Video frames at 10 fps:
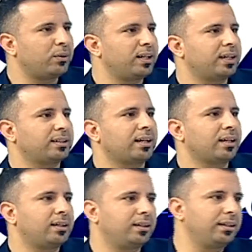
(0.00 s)
الى
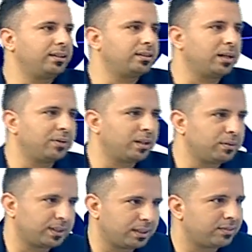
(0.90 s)
طاقه ايجابيه
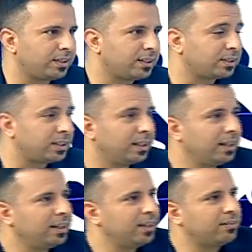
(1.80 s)
بوزيتيف انرجي
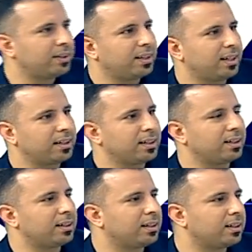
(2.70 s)
فلذلك
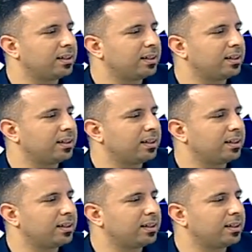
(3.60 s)
آه،